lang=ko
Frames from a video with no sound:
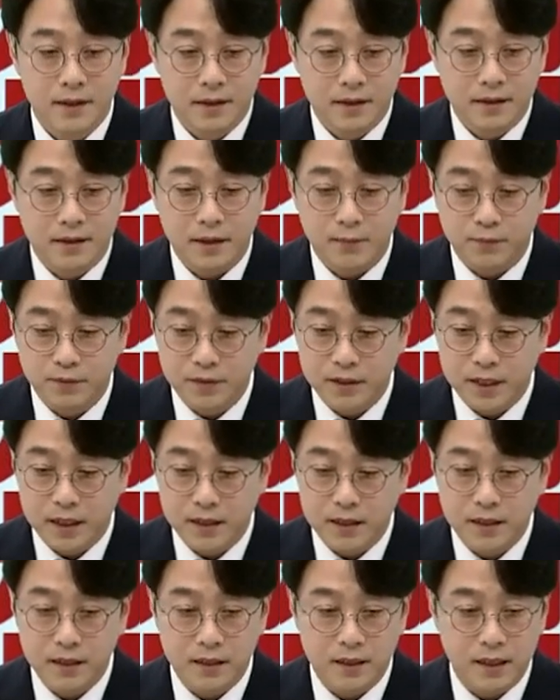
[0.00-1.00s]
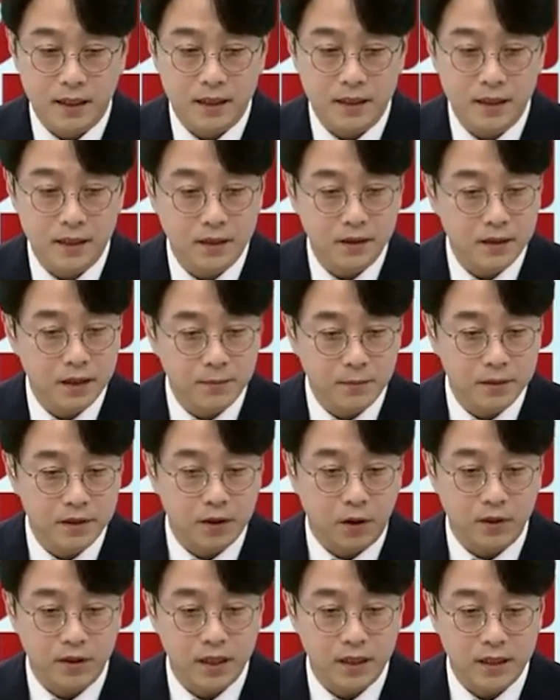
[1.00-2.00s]
근데 문제는 이제 실적이 한번
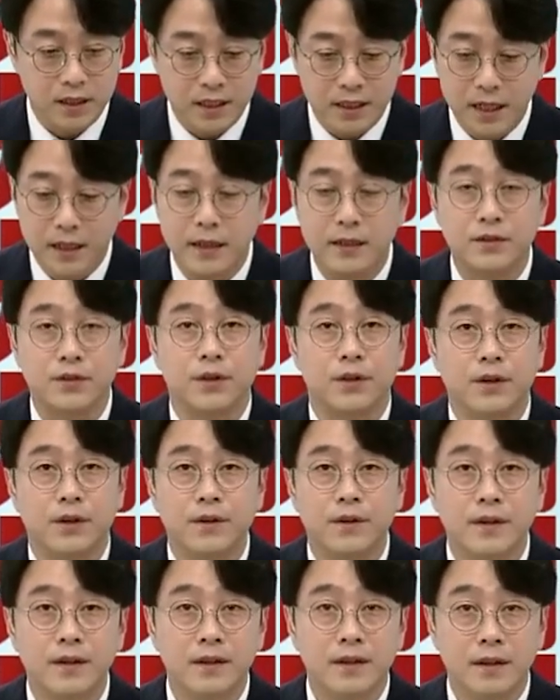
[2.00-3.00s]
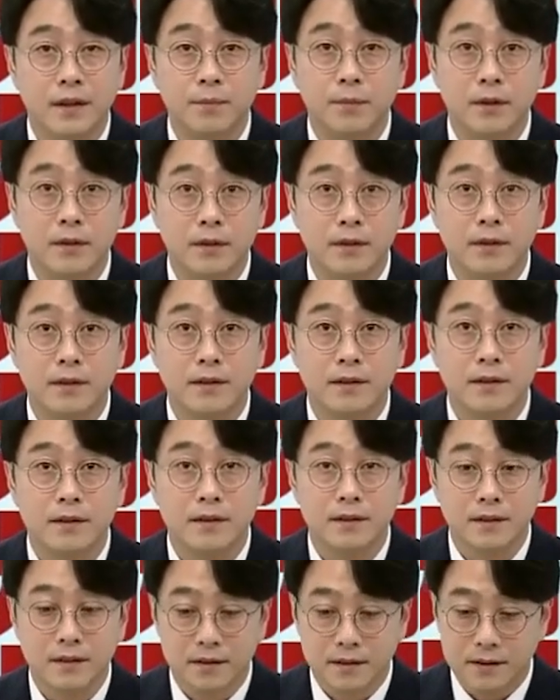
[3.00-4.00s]
적자가 크게 냈어요. 한번.
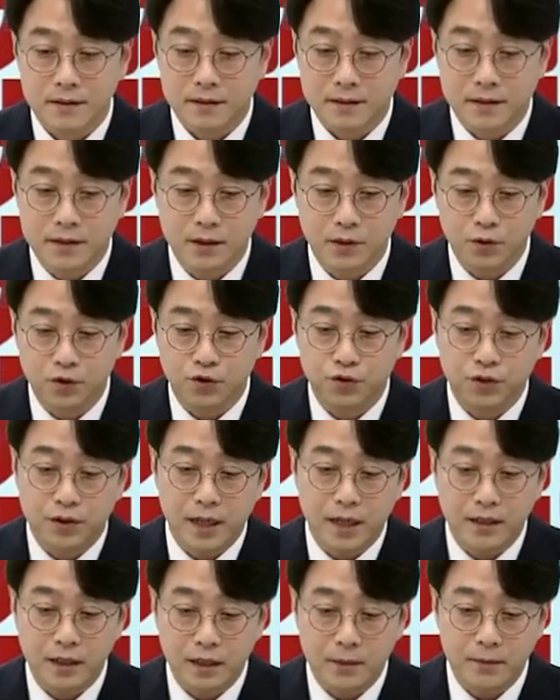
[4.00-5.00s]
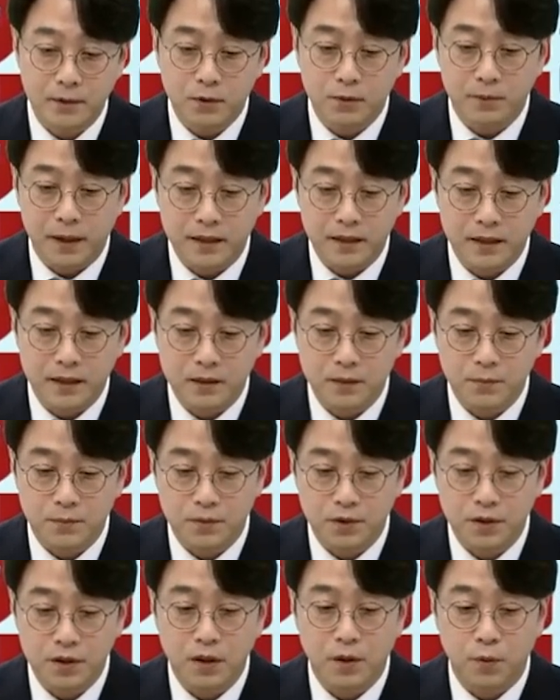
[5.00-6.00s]
그리고 주가는 이미 좀 많이 좀
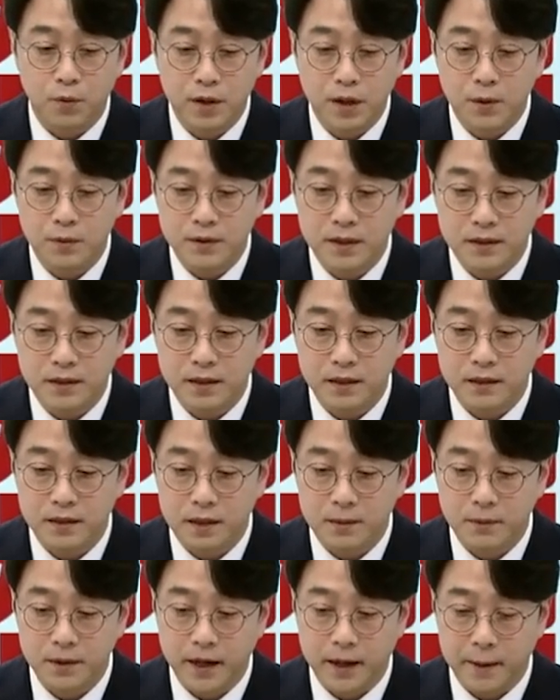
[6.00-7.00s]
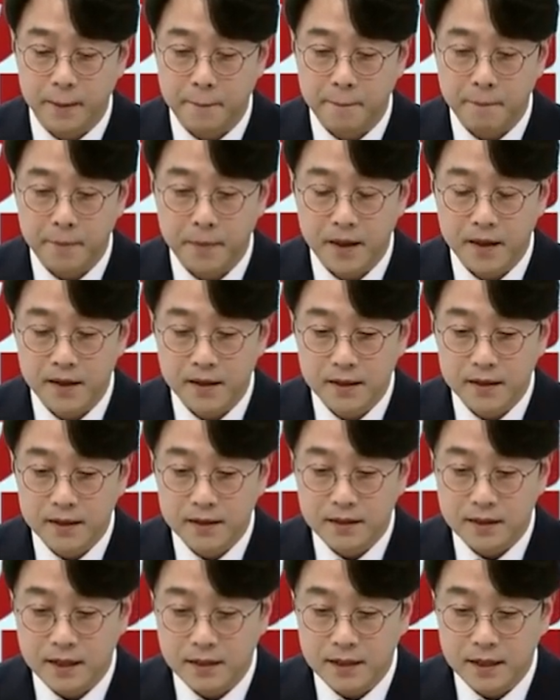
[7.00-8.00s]
뛰어 올라온 상태이기 때문에
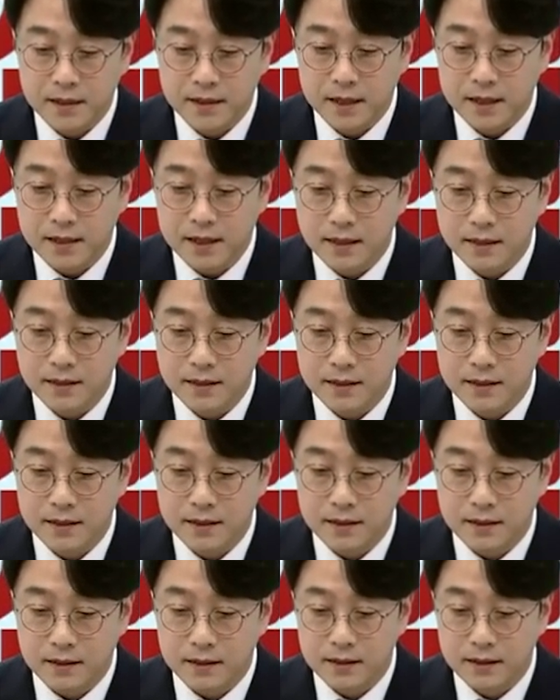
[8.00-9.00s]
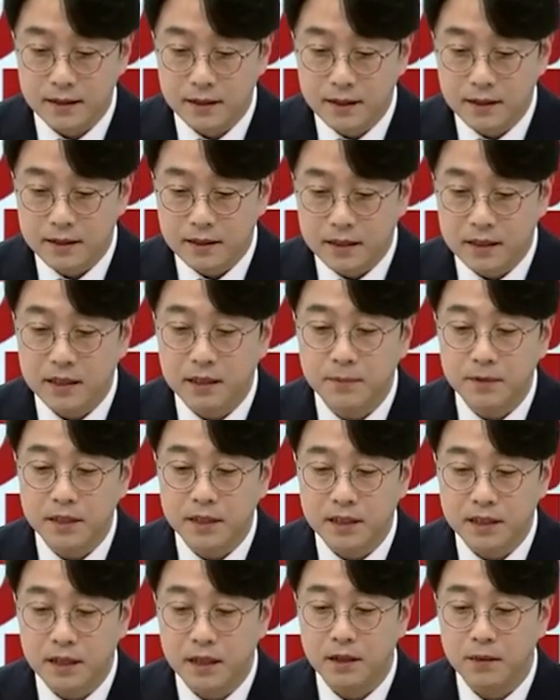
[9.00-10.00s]
제 생각에는 지금은
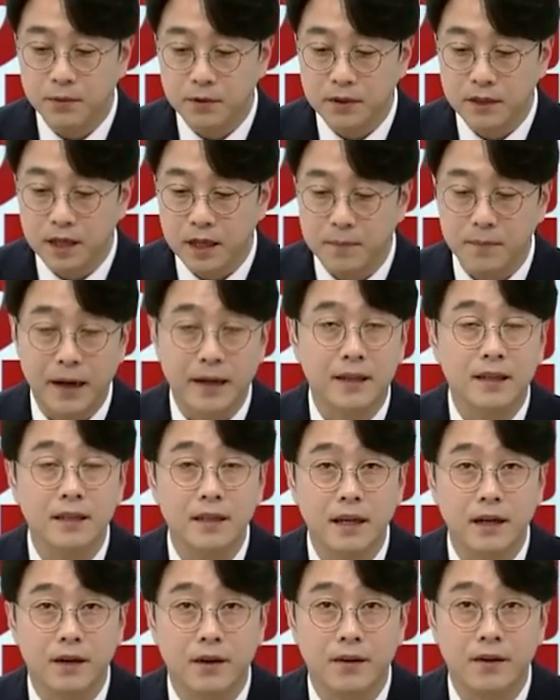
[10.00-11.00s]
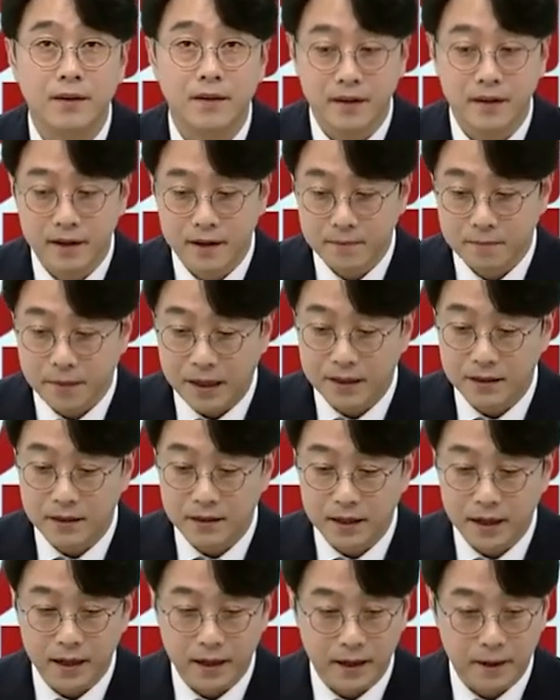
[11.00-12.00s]
기다려보는 게 맞긴 해요.
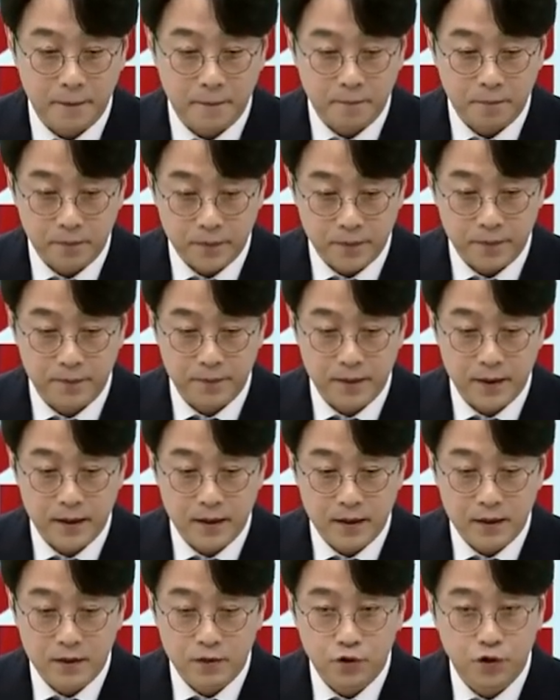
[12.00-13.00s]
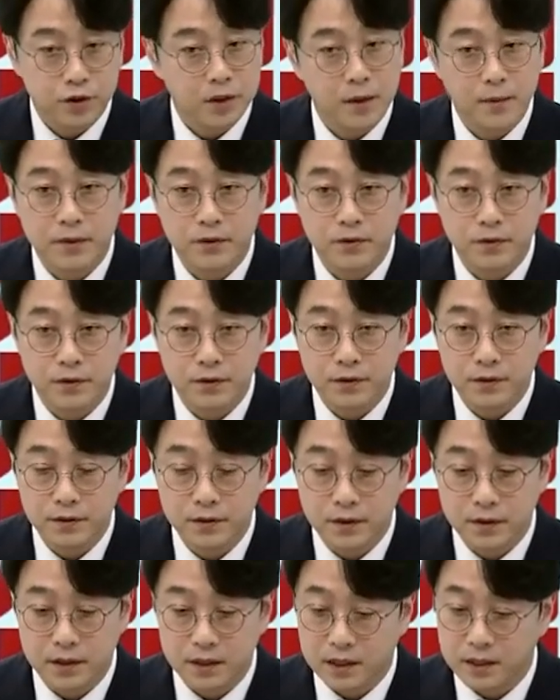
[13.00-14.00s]
맞는데 추가 매수 하지 말고요. 추가
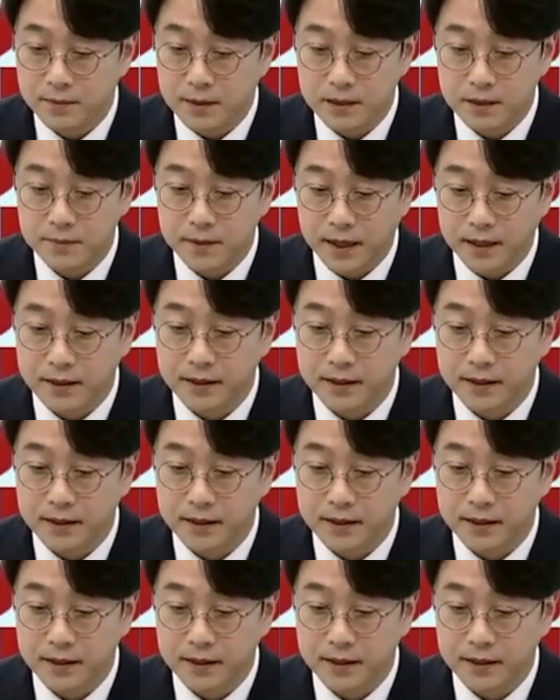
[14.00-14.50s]
매수는 지금 하시면 안